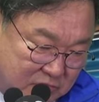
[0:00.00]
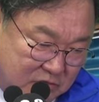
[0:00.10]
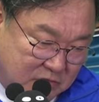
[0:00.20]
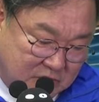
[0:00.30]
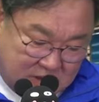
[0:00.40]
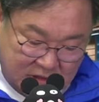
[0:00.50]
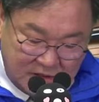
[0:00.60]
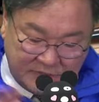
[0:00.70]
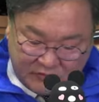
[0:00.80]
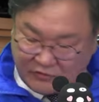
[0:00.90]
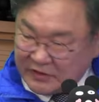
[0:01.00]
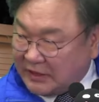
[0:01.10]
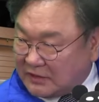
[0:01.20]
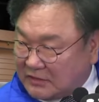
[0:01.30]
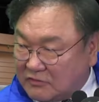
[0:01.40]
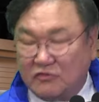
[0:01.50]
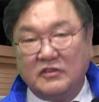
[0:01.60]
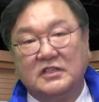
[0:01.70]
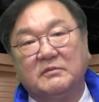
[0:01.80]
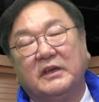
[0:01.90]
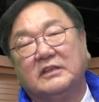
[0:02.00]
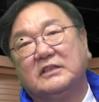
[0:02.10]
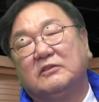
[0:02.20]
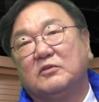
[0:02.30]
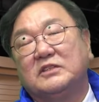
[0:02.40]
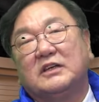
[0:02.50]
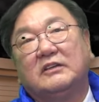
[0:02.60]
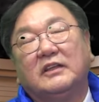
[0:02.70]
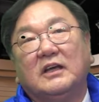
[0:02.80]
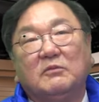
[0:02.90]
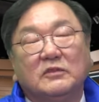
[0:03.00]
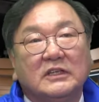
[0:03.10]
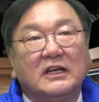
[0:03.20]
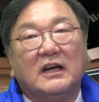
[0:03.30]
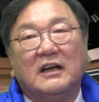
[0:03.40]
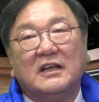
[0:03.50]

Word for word: 예. 연립주택 중심의 이제 도시가 되다 보니까